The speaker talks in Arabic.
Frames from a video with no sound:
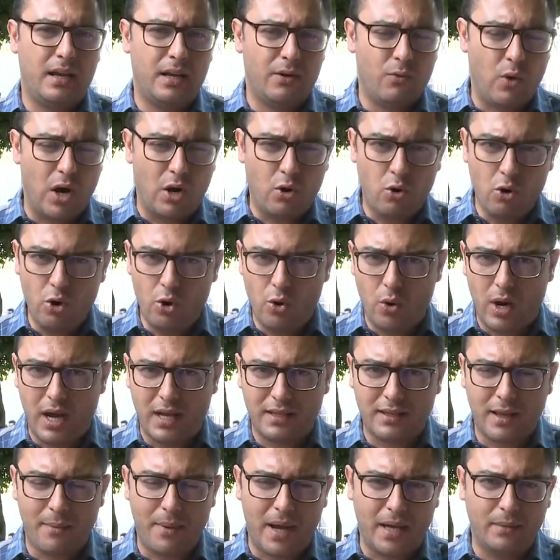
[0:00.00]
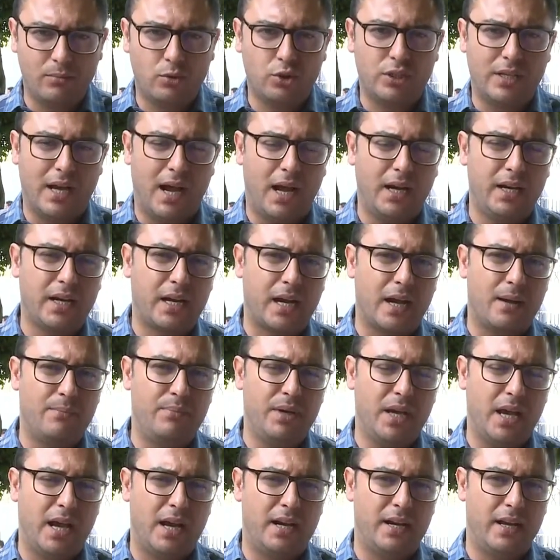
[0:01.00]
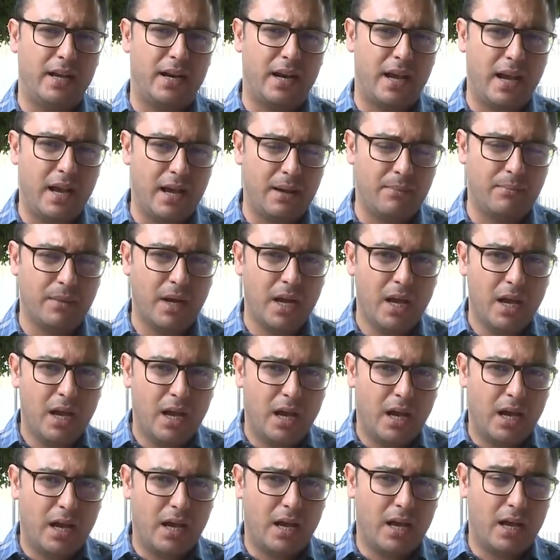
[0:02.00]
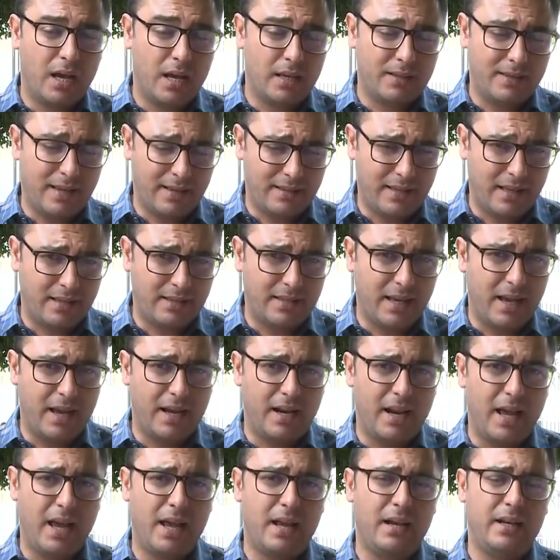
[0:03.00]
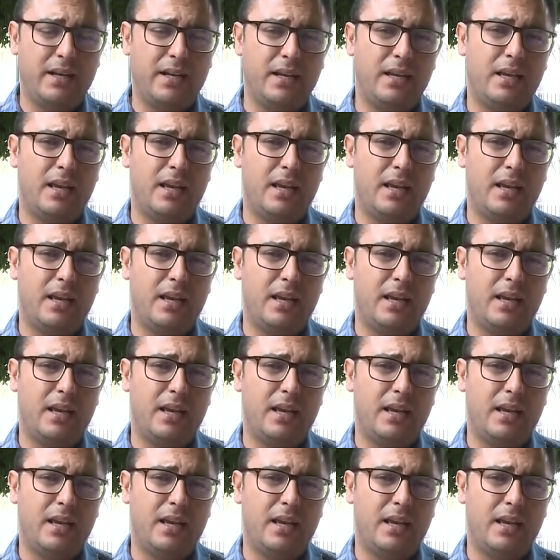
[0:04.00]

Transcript: وكلها طبعا متعلقة بالإرهاب آه، تتتالى